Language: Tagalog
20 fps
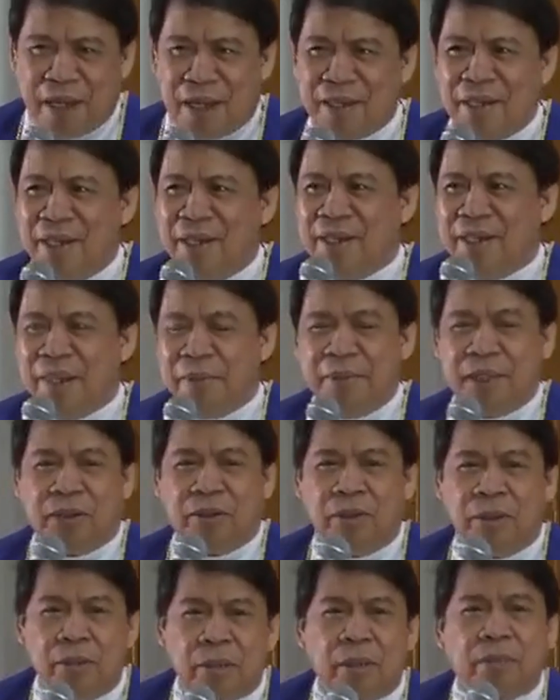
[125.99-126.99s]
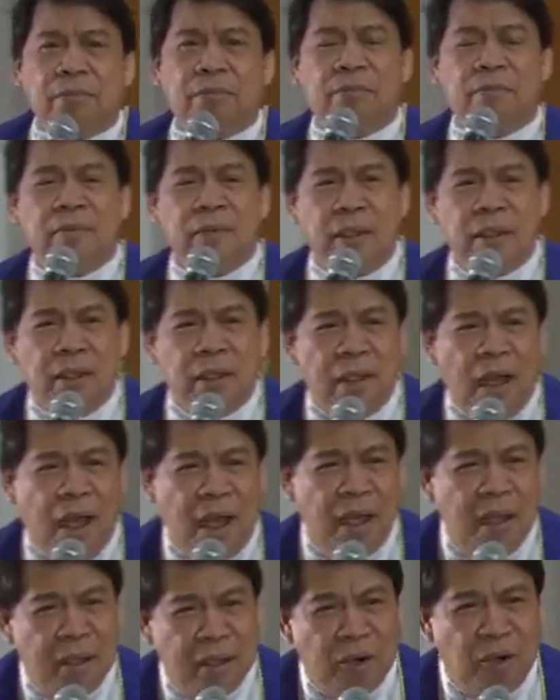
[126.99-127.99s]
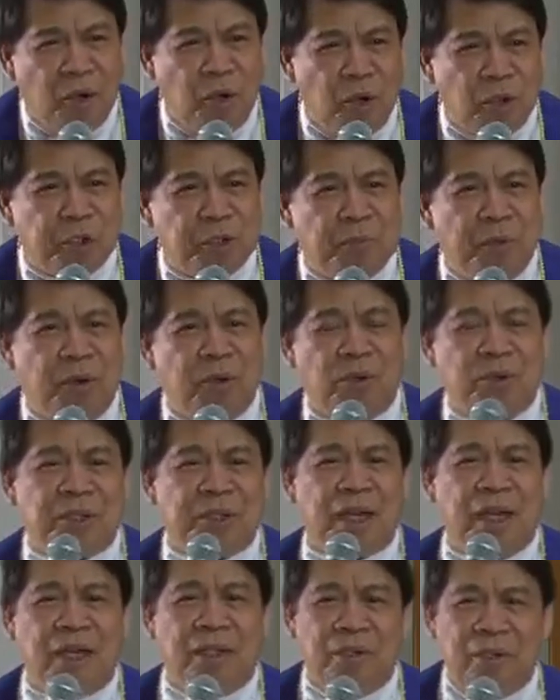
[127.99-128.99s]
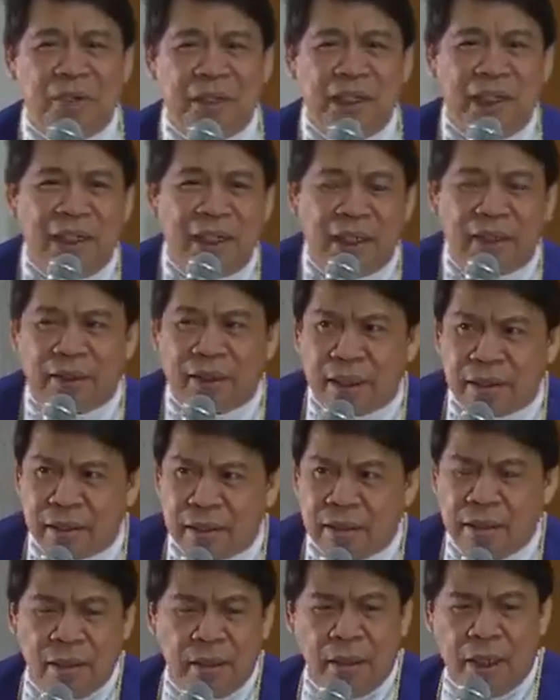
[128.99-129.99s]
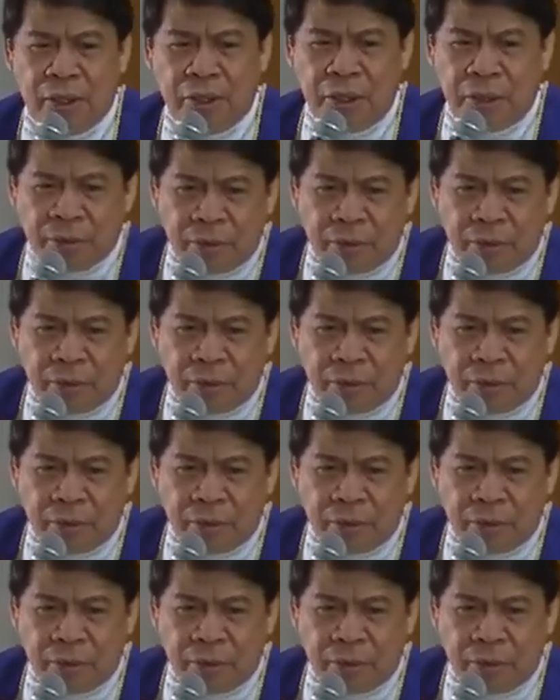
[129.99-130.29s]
Sabi ko, Lord, Ah, host po ako sa ano, healing touch. Ano yun?